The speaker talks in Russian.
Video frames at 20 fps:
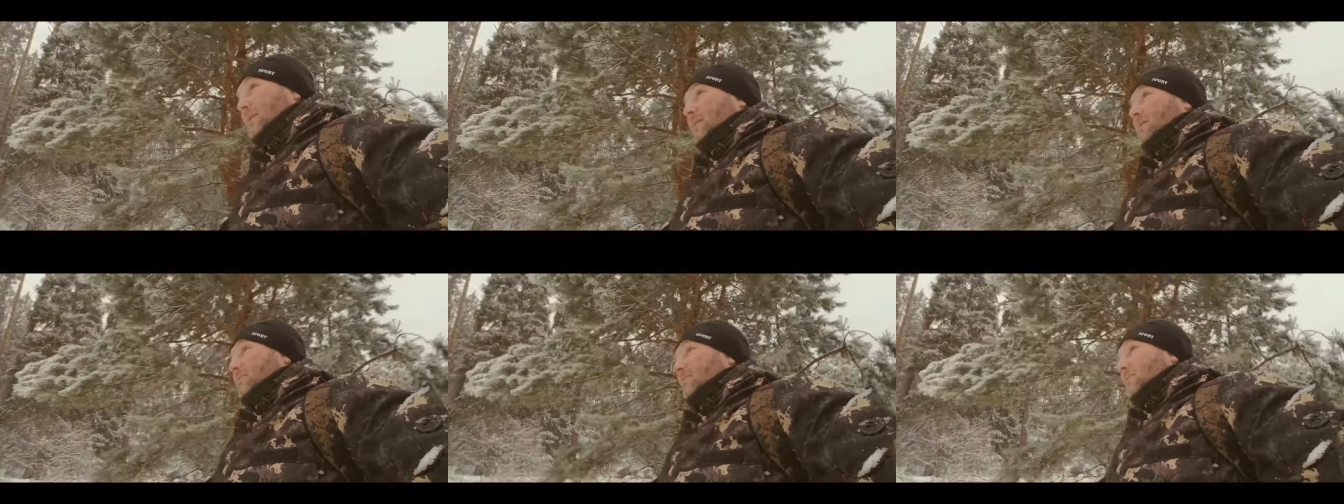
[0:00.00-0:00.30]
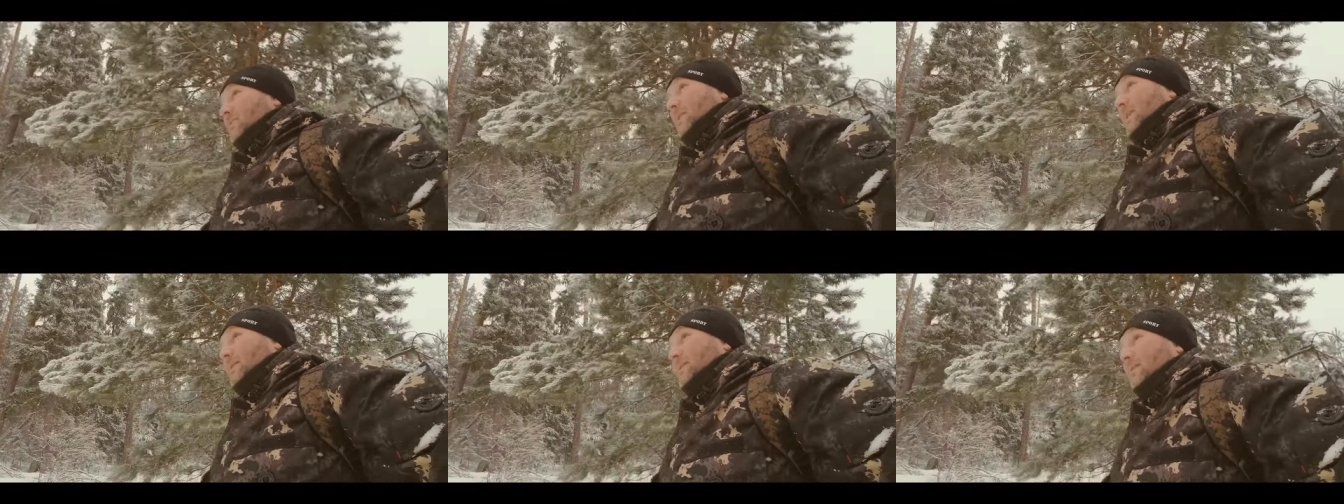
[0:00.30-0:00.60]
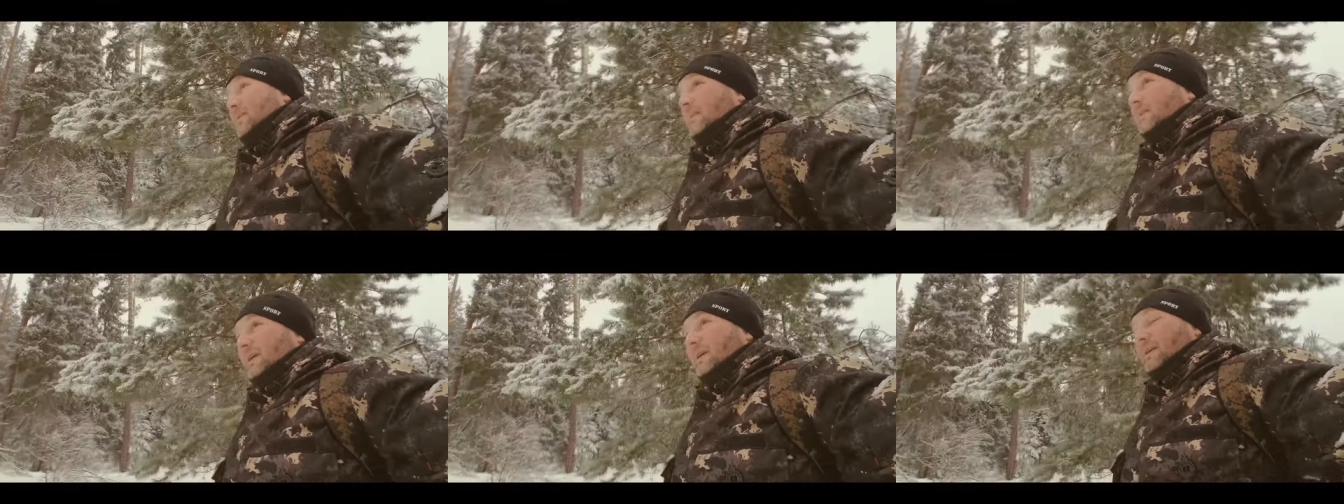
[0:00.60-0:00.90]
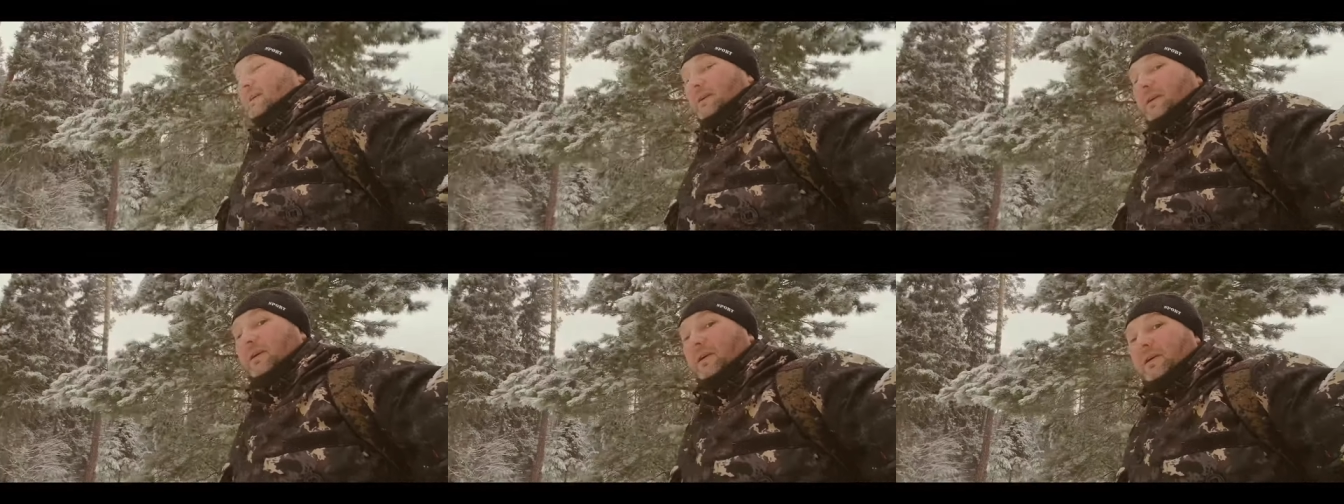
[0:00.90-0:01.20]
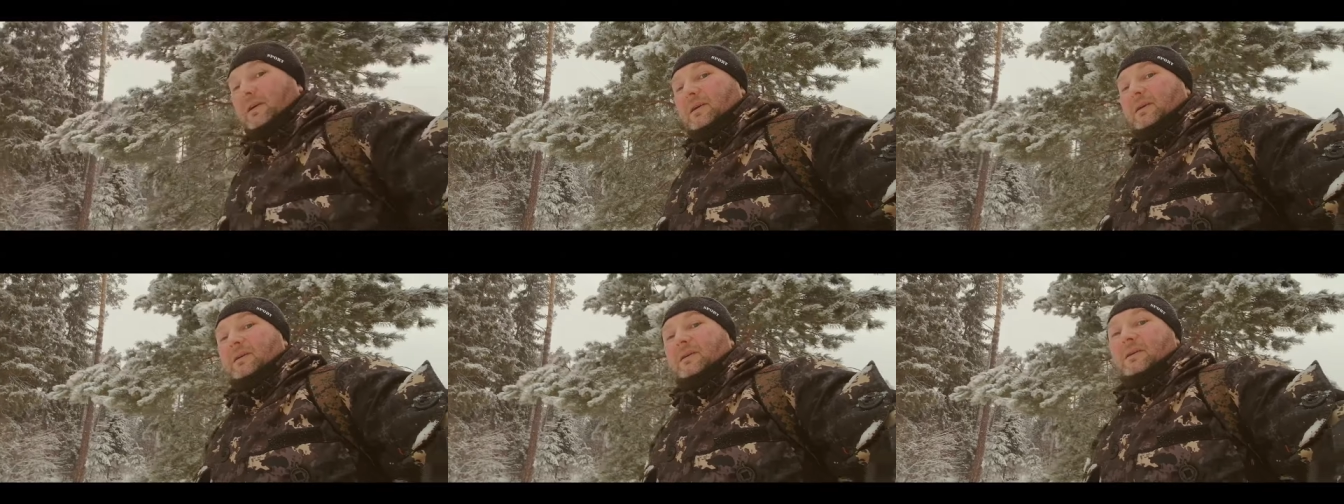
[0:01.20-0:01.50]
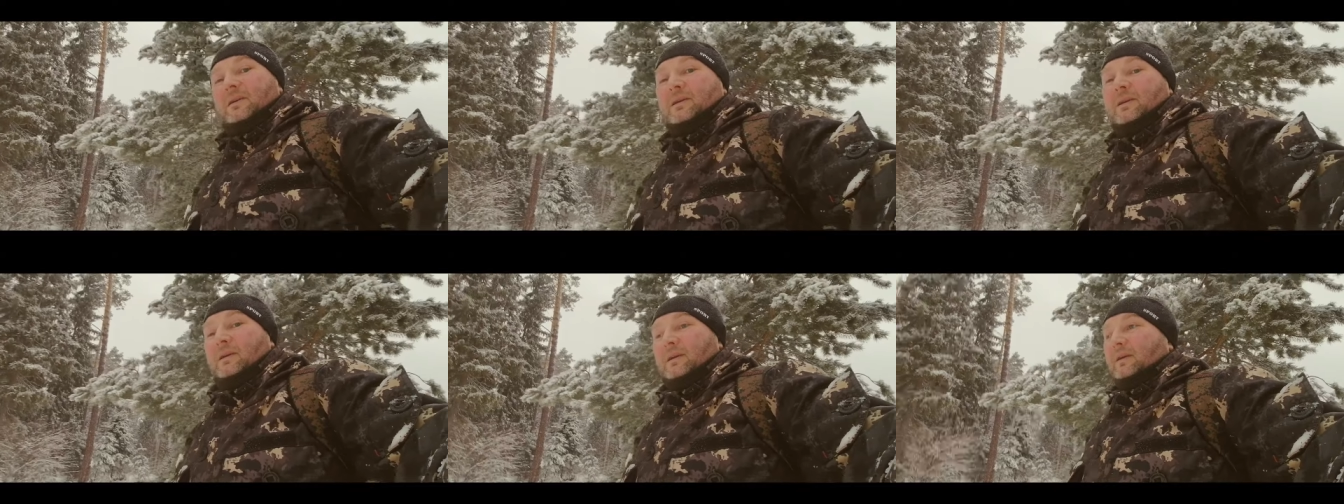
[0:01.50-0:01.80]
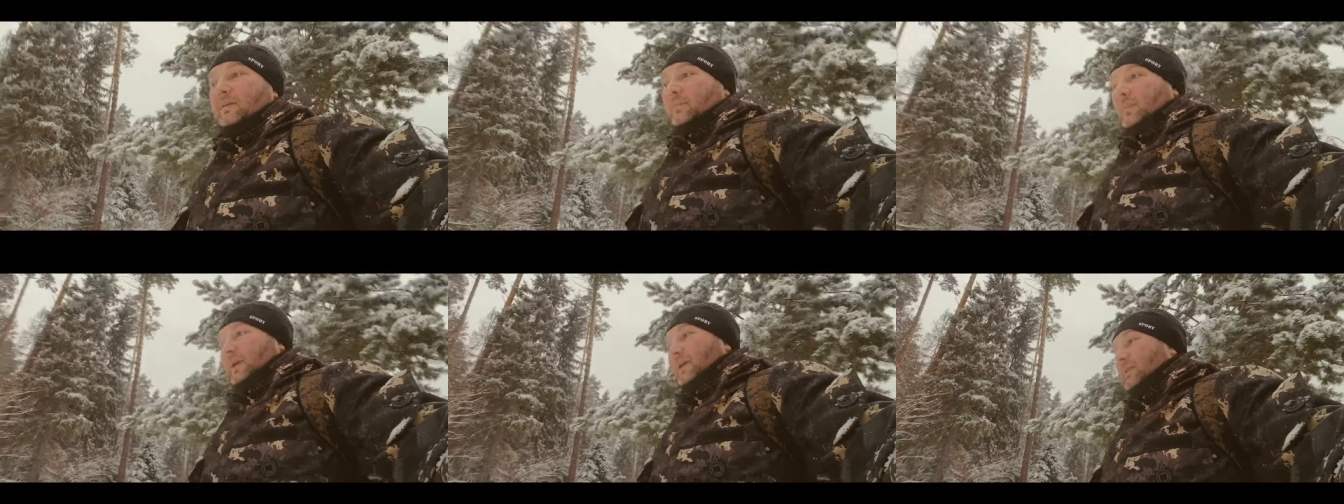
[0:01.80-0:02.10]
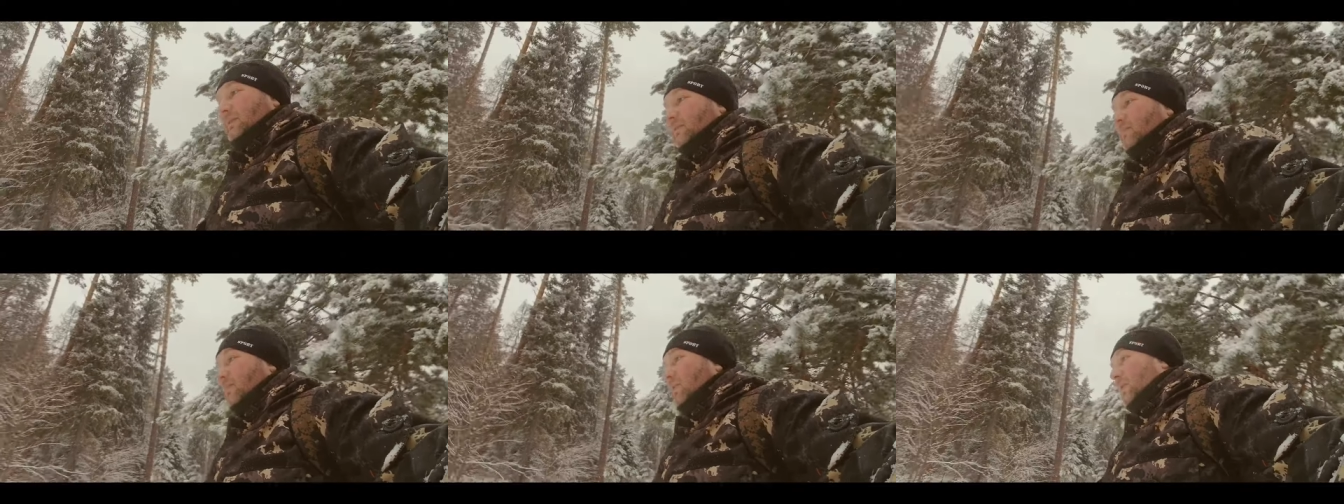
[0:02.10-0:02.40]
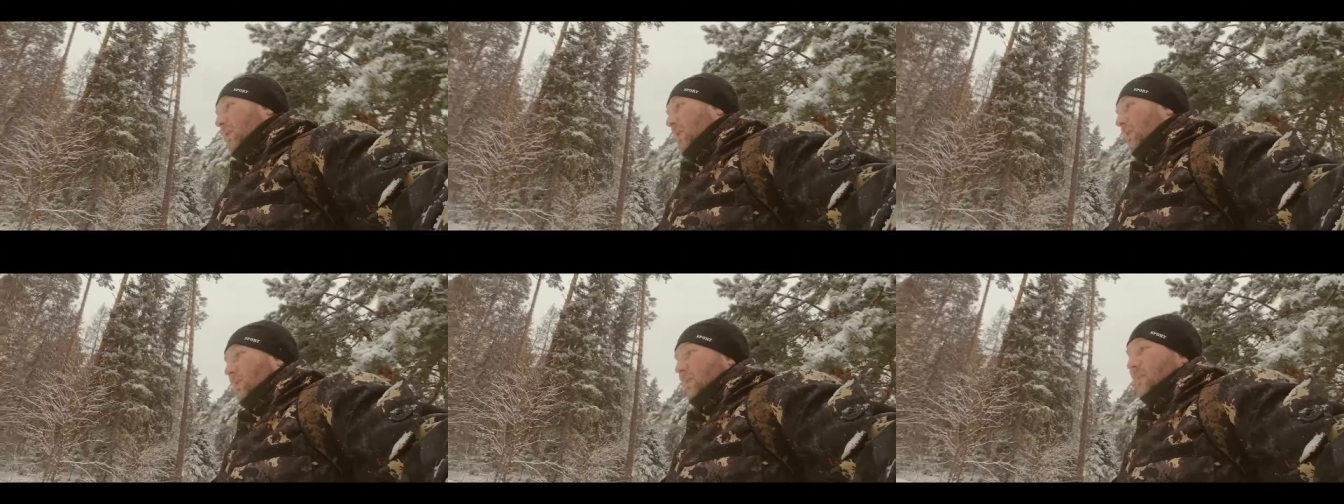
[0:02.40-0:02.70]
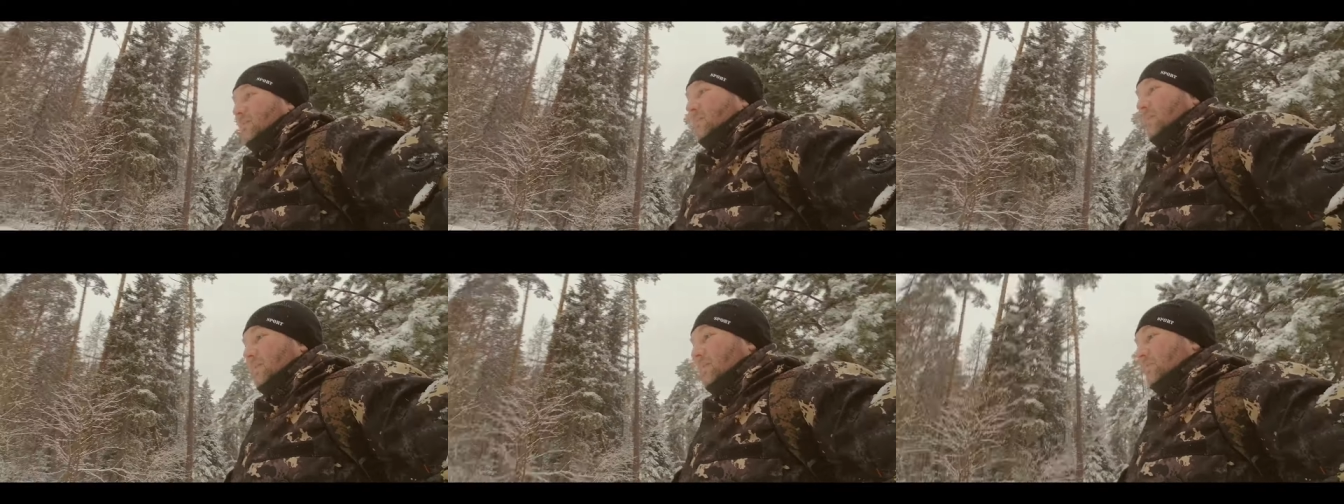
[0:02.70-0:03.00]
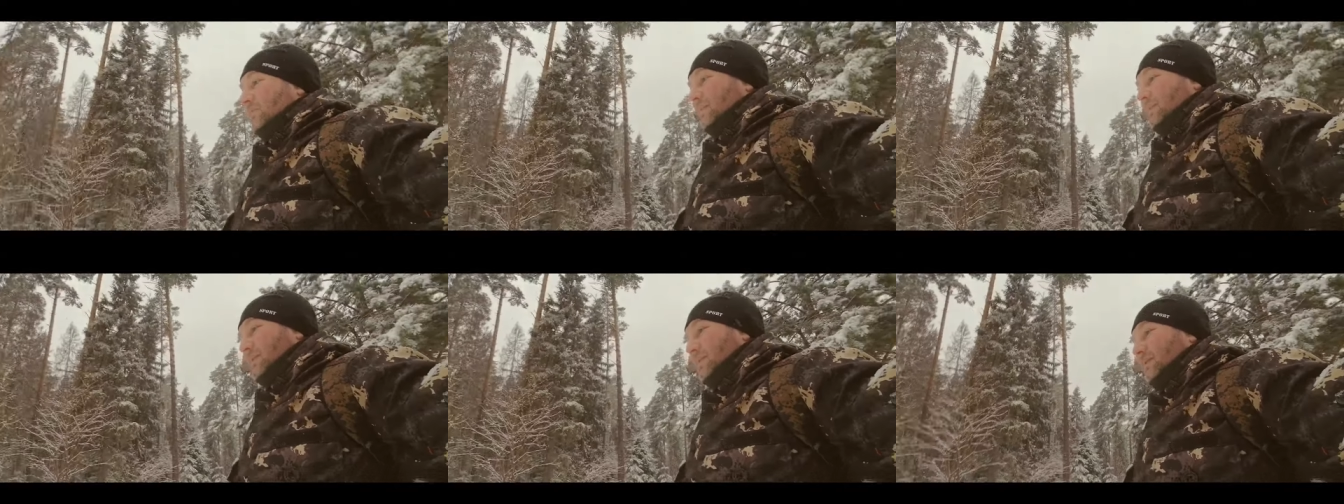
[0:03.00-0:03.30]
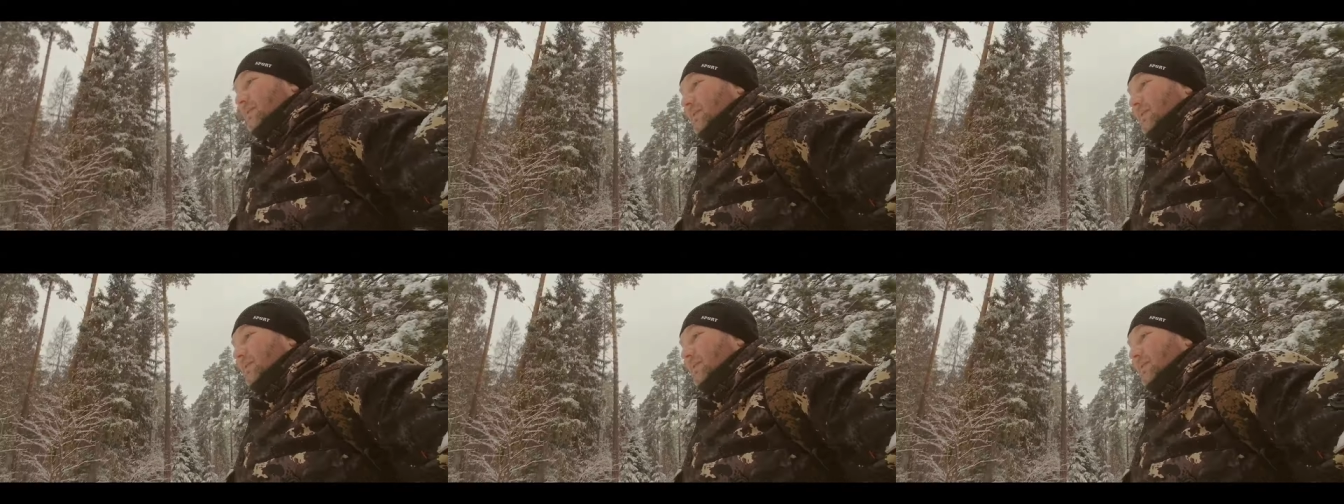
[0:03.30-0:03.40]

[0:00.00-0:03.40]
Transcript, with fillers: Вот как-то так. Поэтому и появился